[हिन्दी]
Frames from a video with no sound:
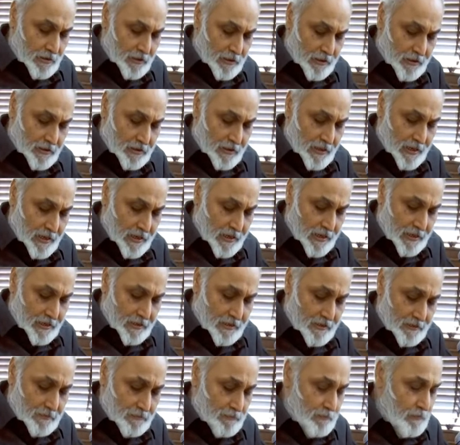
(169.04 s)
है एक्ट आया
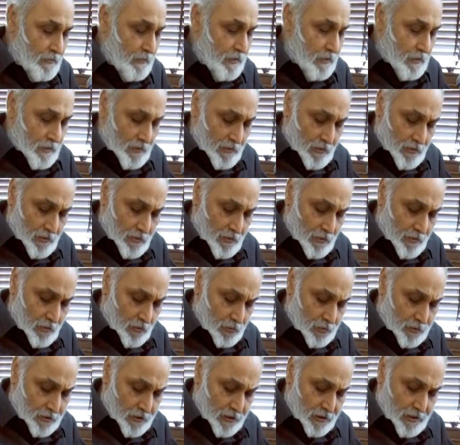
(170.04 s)
है और
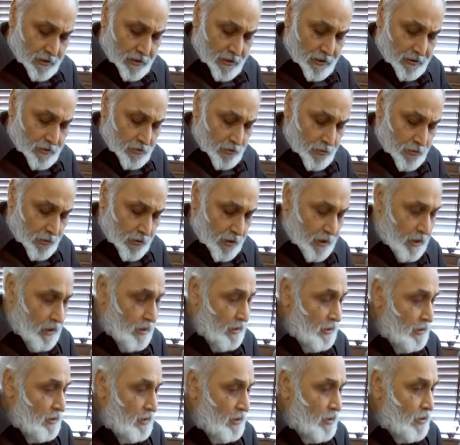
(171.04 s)
उसके तहत जो है
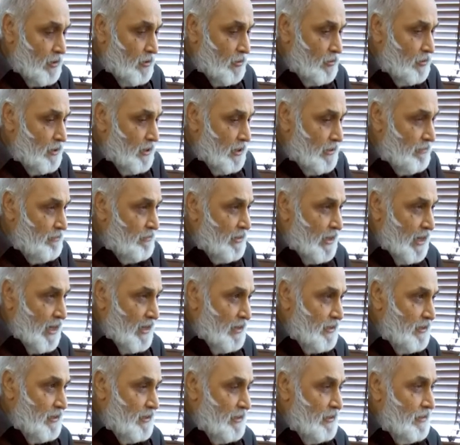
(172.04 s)
नियम
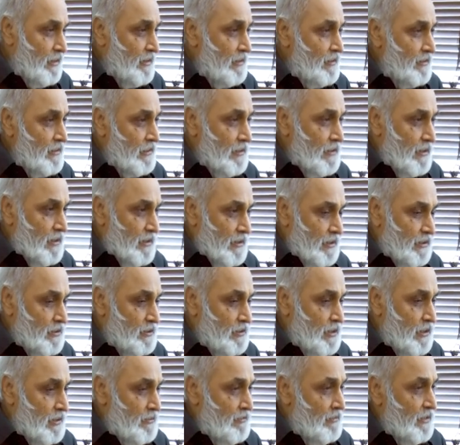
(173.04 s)
बनाए गए हैं
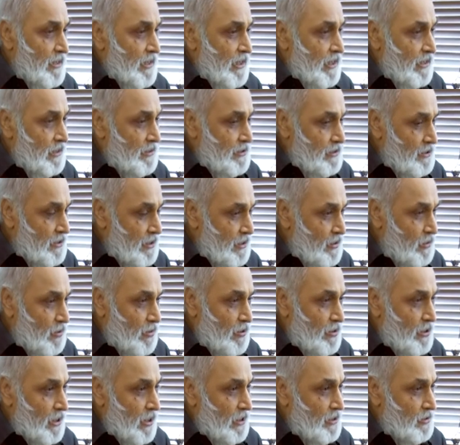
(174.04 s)
स्कीम एक छः
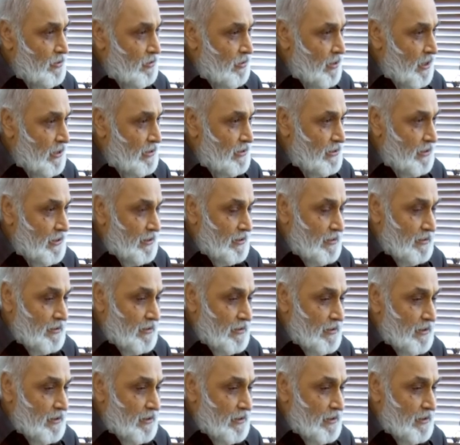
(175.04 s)
दो हज़ार सोलह से